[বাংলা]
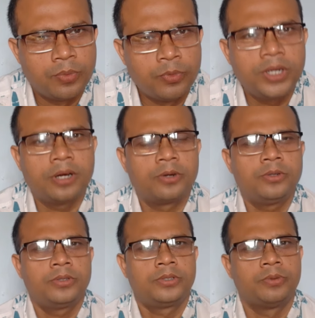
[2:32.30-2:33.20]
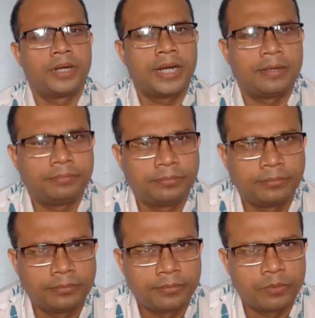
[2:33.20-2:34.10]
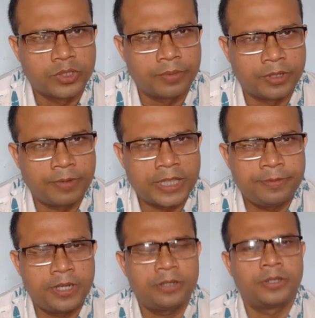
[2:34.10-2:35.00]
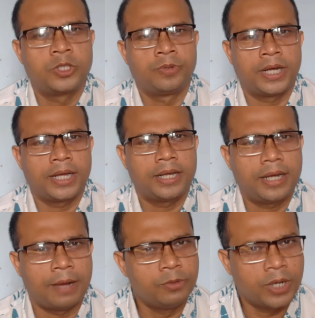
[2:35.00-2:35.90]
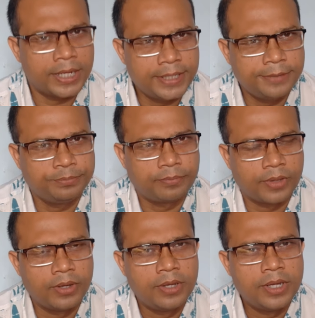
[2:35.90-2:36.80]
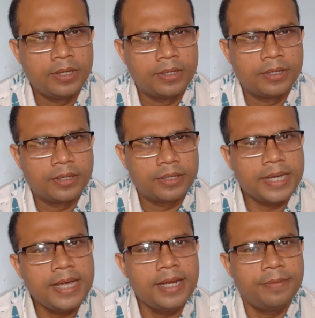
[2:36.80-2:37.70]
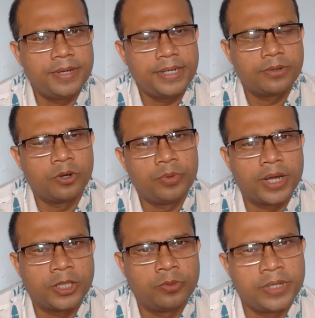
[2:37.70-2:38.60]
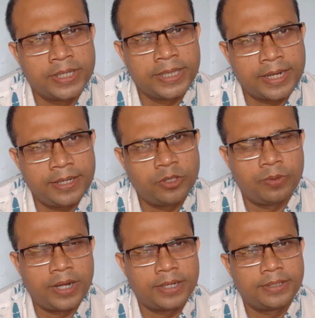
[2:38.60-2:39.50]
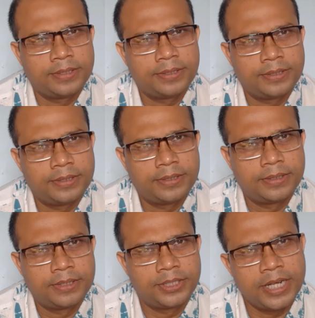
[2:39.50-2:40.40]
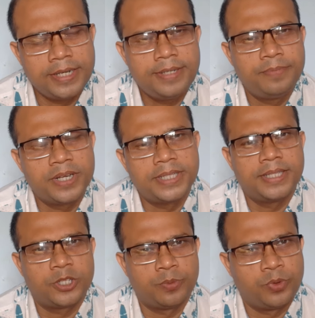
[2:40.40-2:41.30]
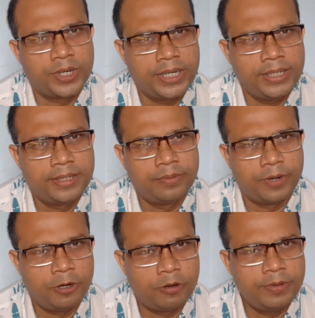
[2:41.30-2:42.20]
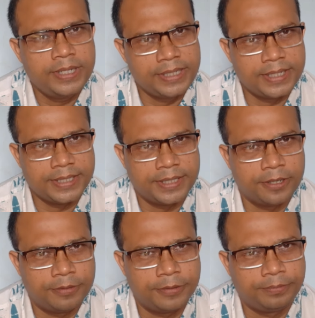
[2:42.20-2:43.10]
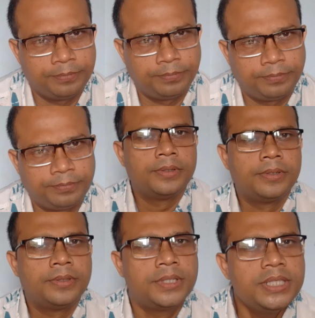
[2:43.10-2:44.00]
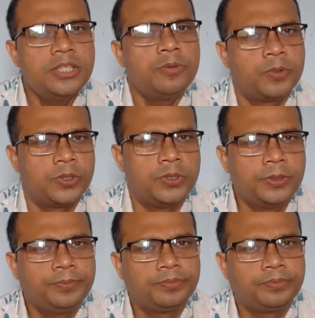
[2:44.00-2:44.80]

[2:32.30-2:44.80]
মনে করো তোমার নাম মোসাম্মদ ফাতিবা অথবা আব্দুল কাদির এই নামে কোনো বিখ্যাত ব্যক্তি থাকলে তোমার সেই ব্যক্তিদের সম্পর্কে ভালোভাবে জেনে যেতে হবে তৃতীয় প্রশ্ন